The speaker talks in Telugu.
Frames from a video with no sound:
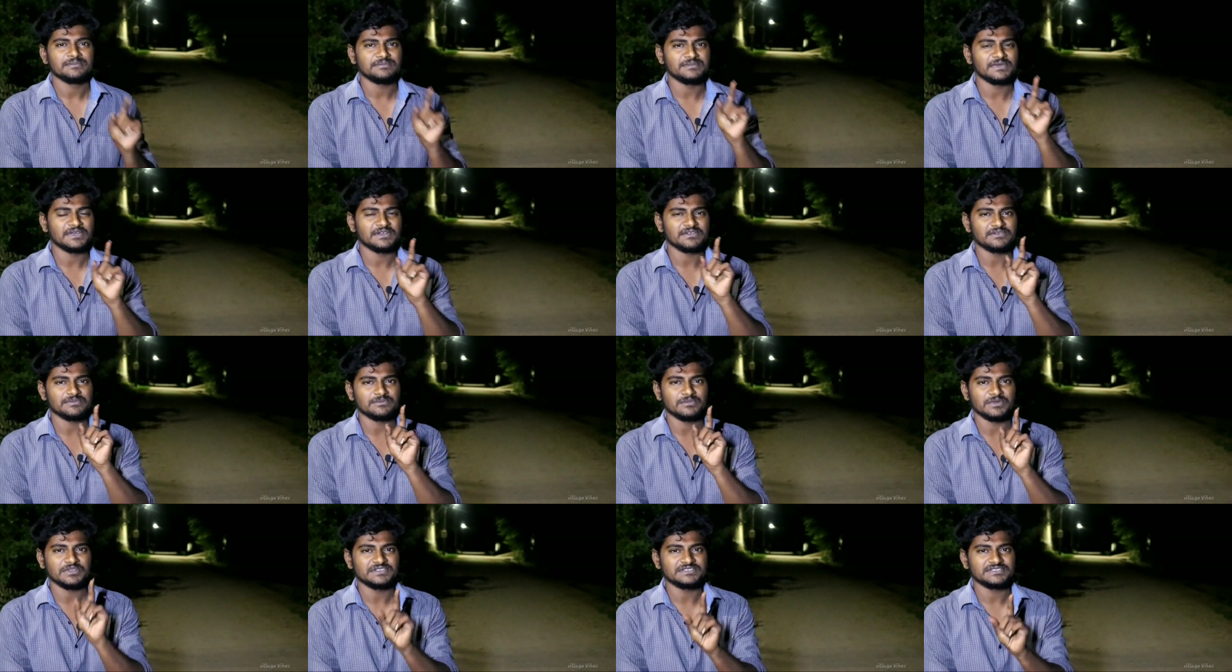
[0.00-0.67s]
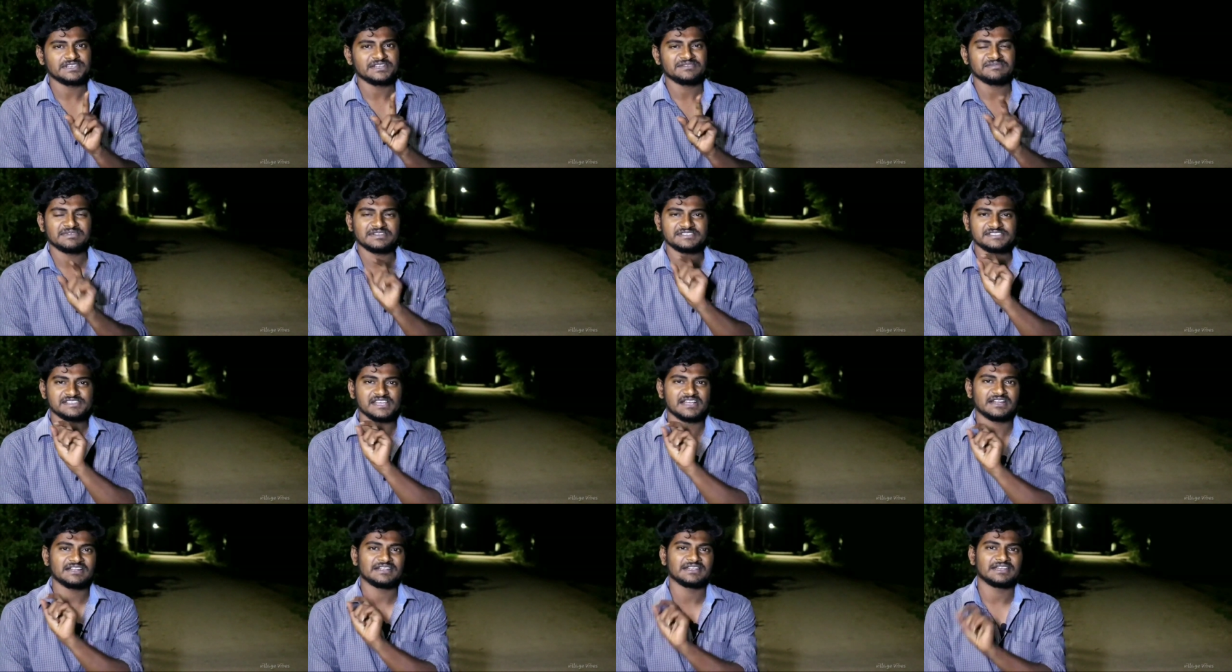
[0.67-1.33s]
మీరు మొదటిసారి మన
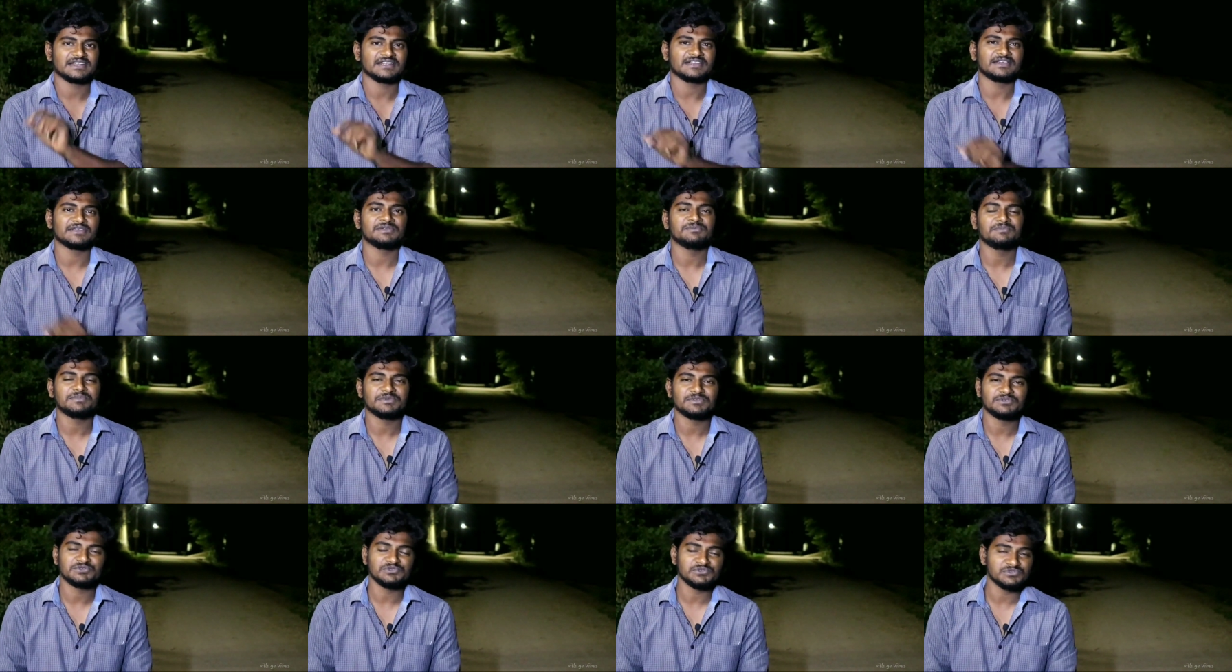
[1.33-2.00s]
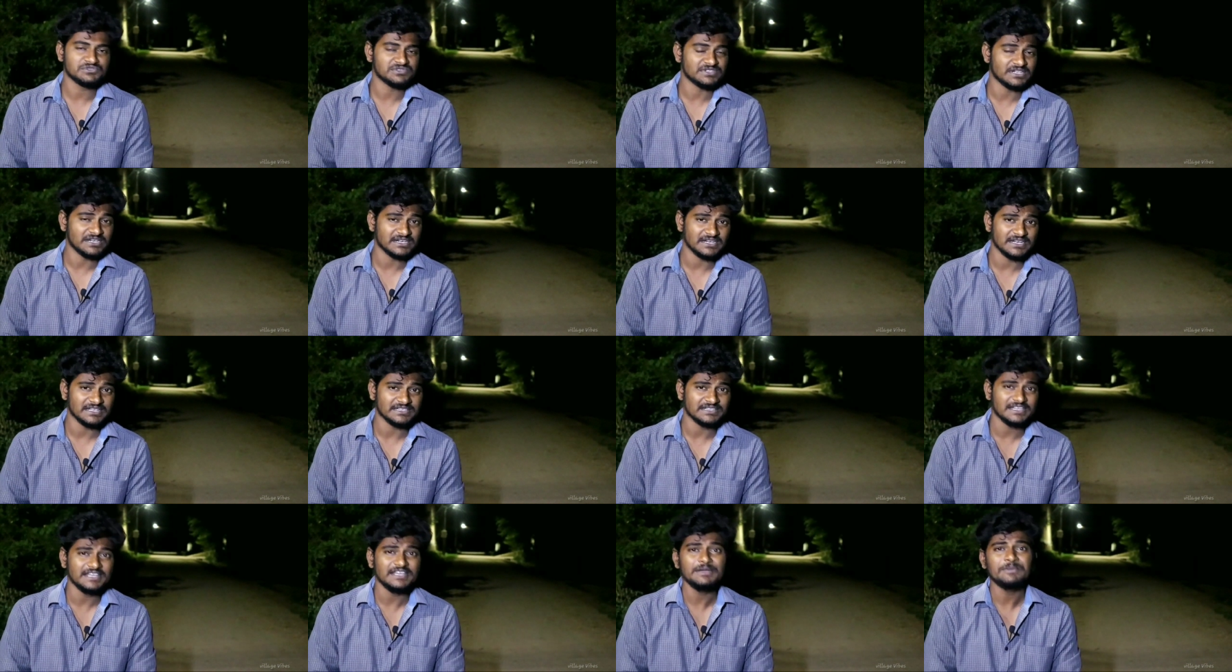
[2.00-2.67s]
ఛానల్ కనుక ఇప్పుడు
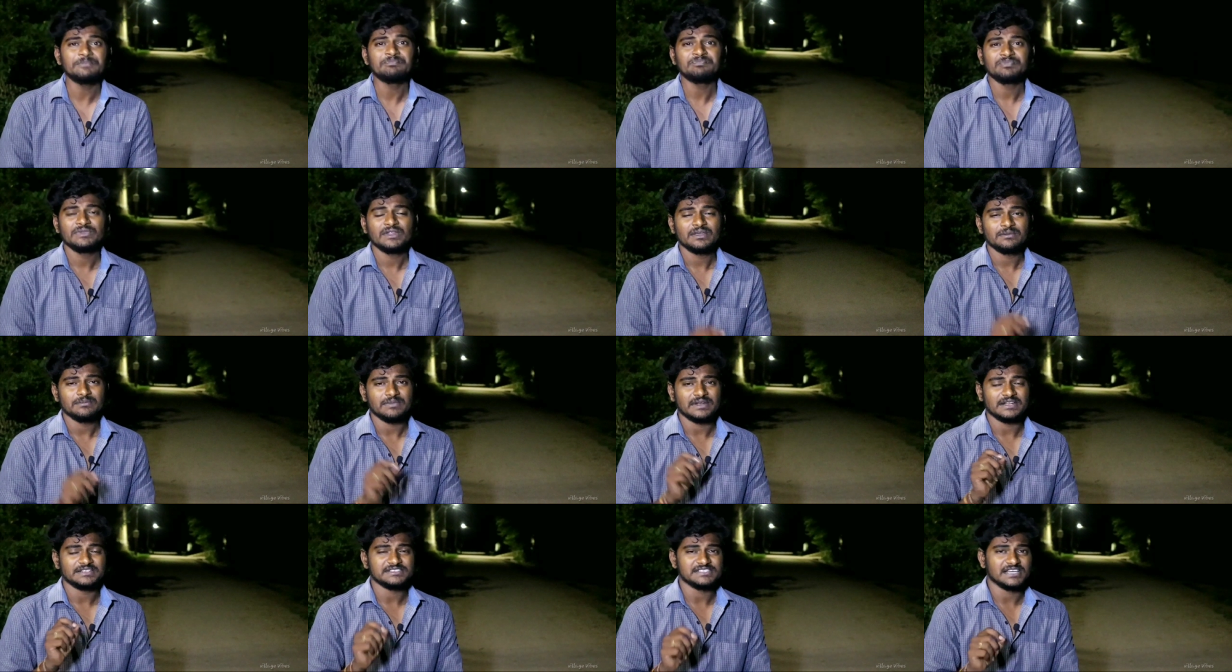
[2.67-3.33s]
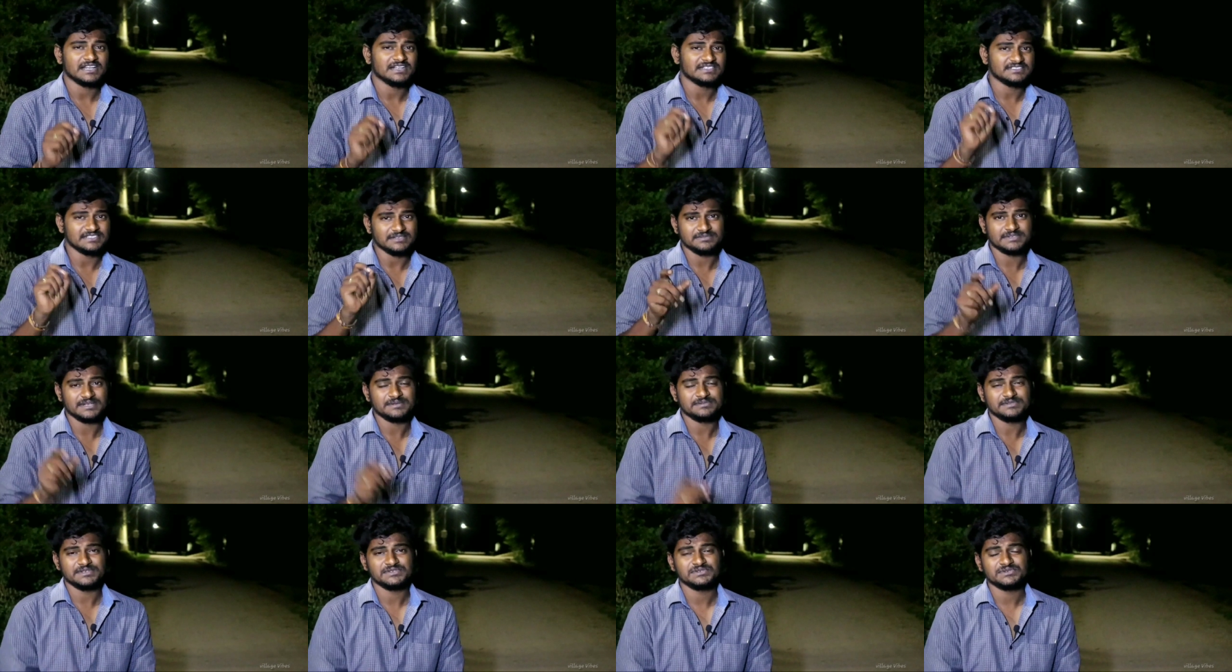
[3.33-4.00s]
చూస్తున్నట్లయితే మన ఛానల్
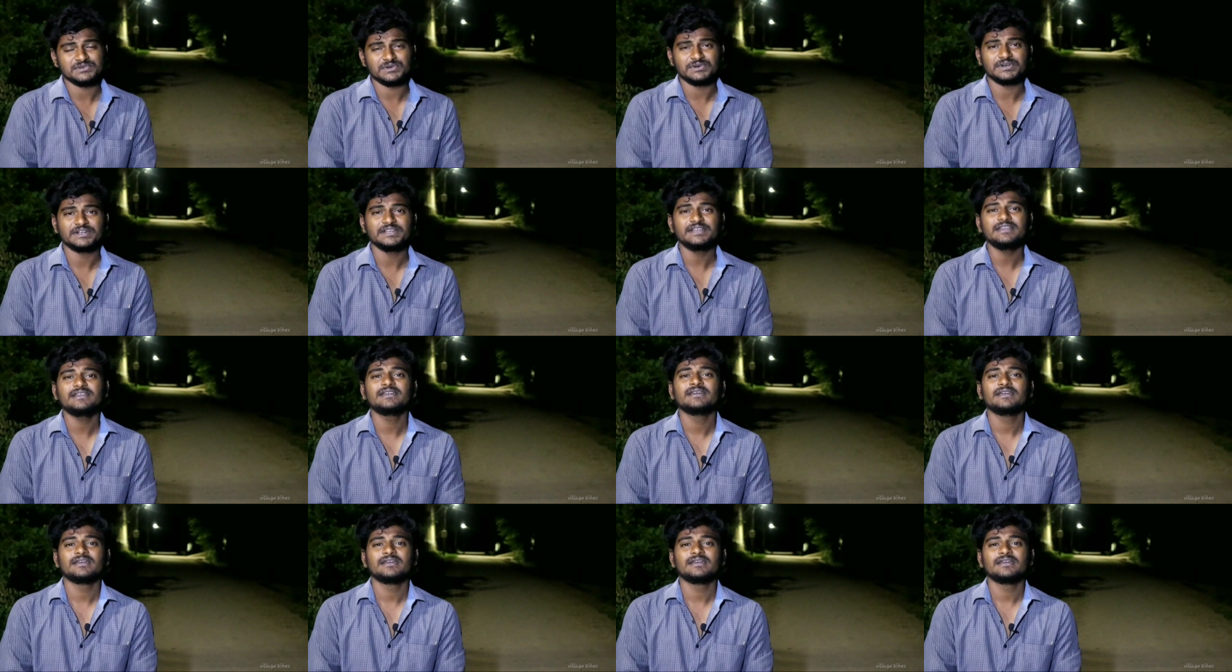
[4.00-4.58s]
సబ్స్క్రైబ్ చేసుకోండి